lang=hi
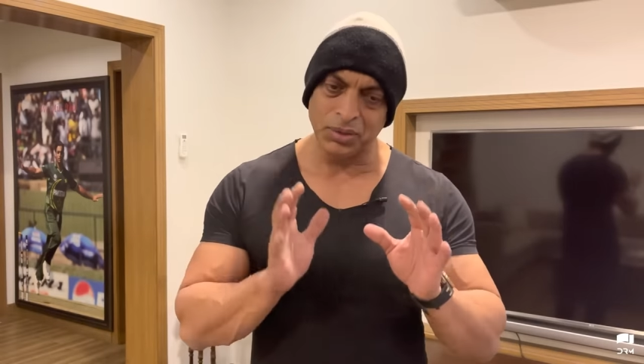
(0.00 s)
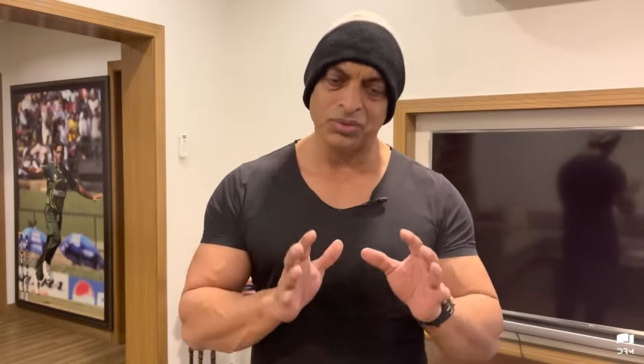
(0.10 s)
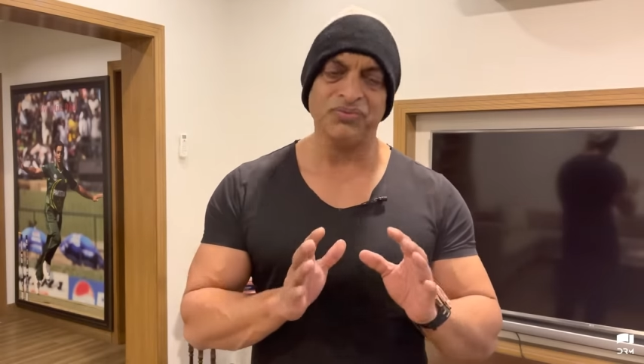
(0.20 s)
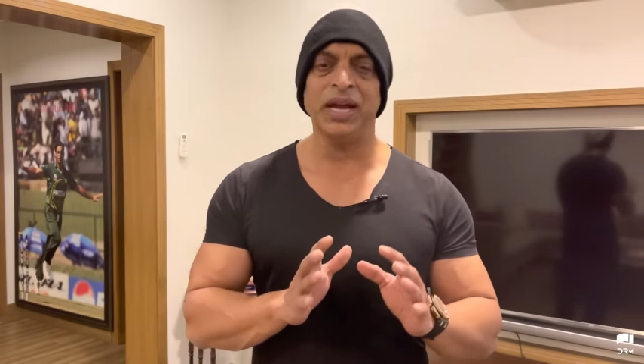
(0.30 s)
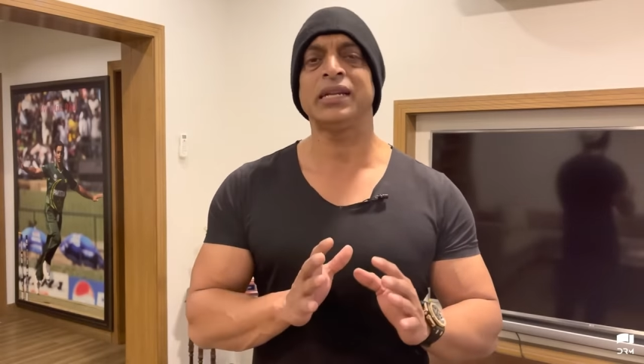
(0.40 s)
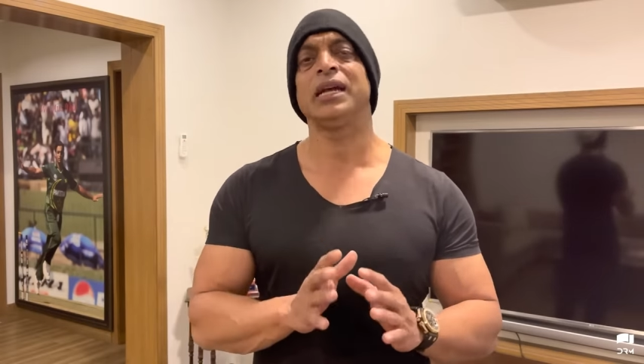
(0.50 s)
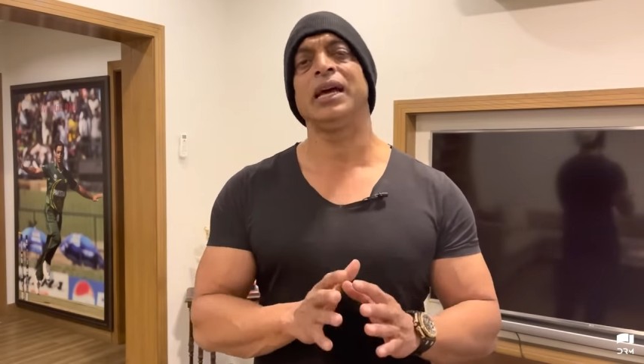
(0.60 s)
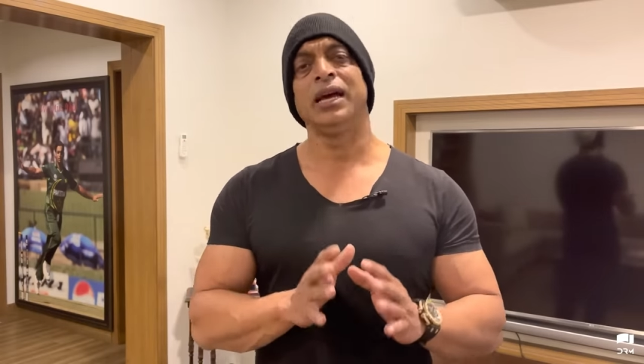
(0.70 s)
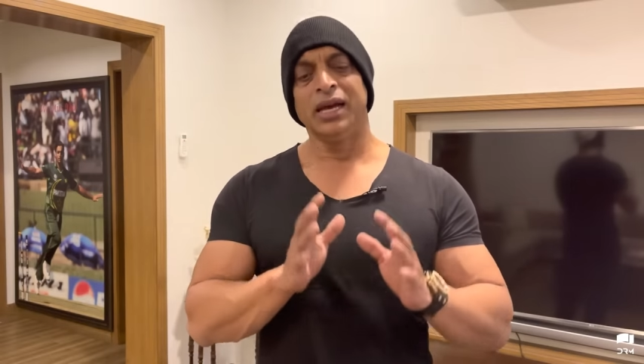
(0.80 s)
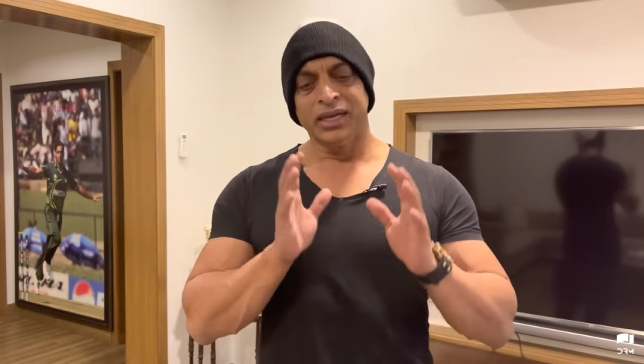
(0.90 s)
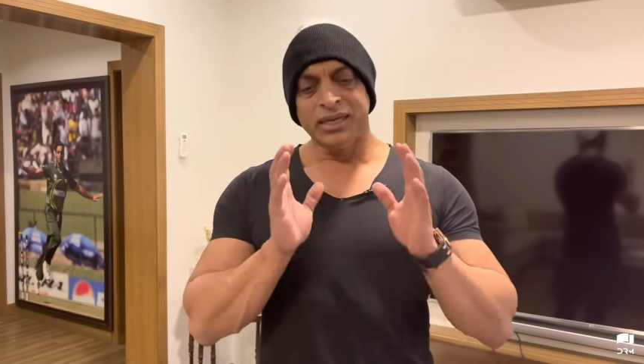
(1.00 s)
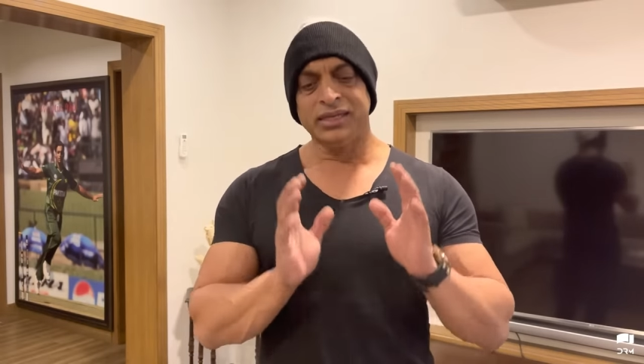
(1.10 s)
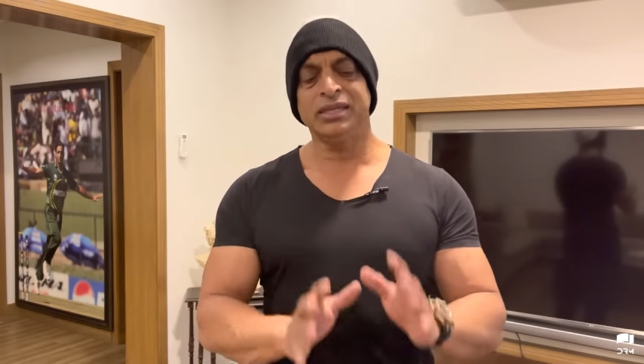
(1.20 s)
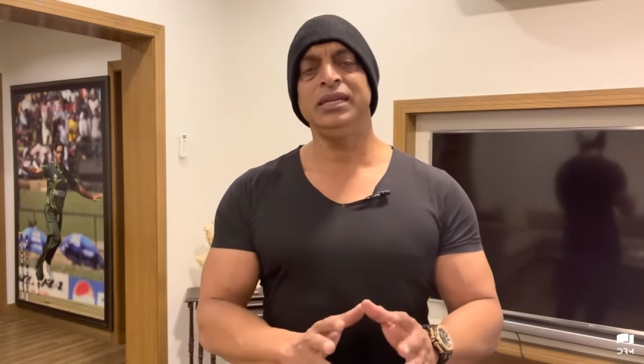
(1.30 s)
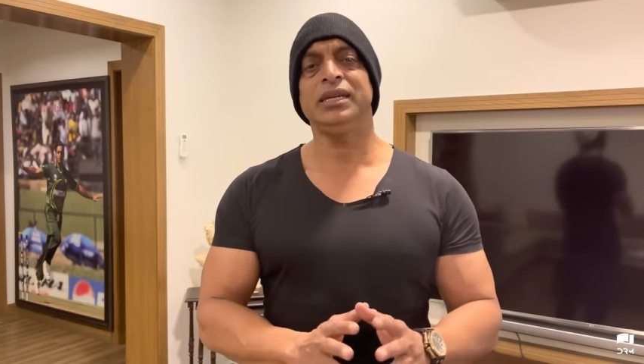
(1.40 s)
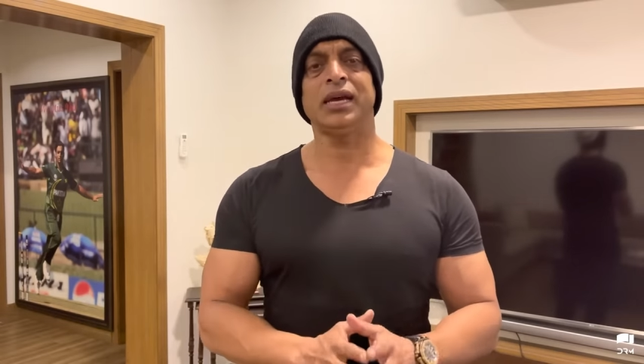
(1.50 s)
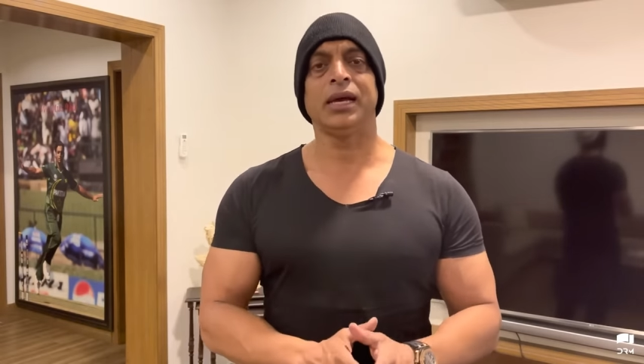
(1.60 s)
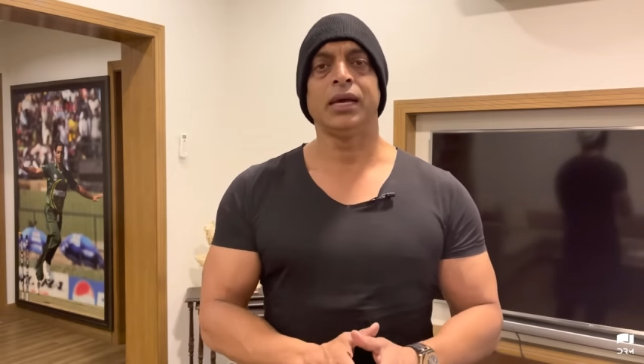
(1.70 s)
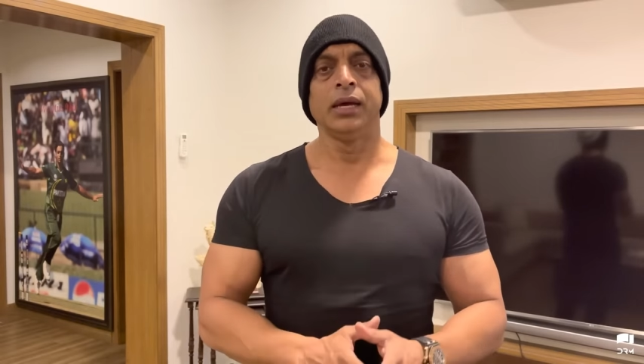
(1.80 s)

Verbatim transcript: बिल्कुल फैक्ट है ये ठीक है